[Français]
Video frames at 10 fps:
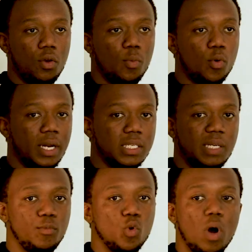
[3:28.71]
à
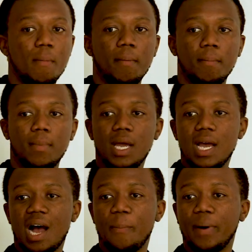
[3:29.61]
découvrir ses points
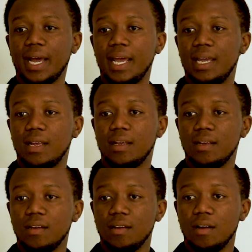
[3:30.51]
forts et les
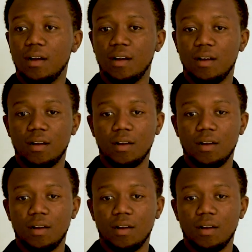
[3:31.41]
orienter sur sa